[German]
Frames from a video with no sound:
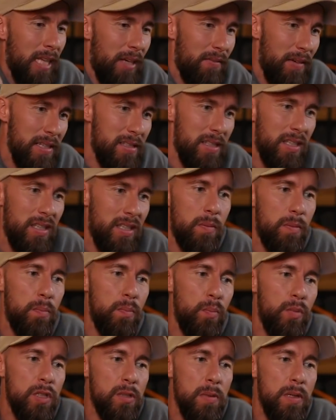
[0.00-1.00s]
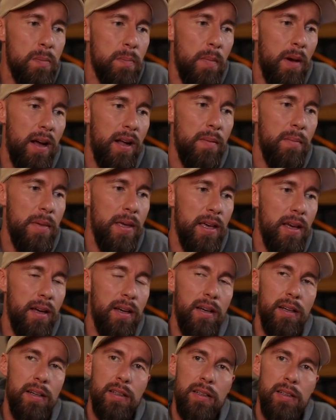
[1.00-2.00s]
weiß ich nicht, ich muss mich mal
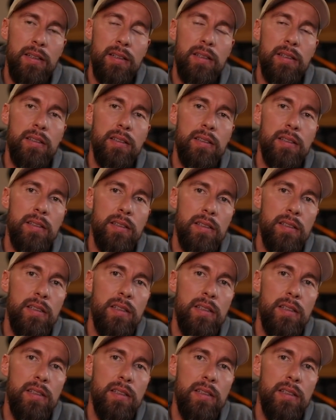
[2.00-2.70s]
mehr äh,